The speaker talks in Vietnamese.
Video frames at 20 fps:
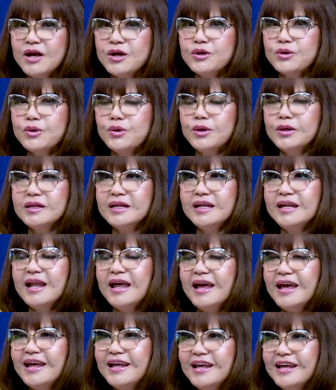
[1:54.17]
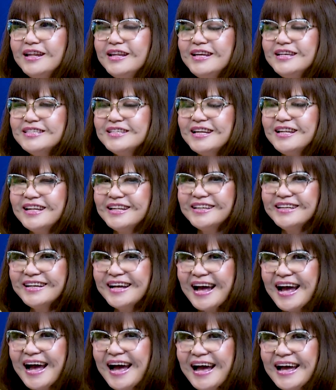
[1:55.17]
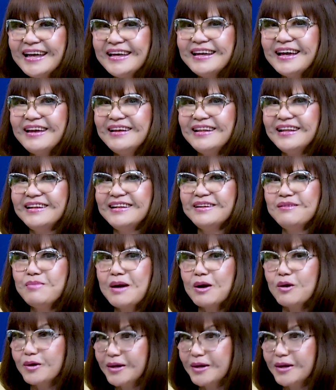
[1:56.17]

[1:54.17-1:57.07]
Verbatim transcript: Rồi tỷ lệ ly dị lần thứ hai hay lần thứ ba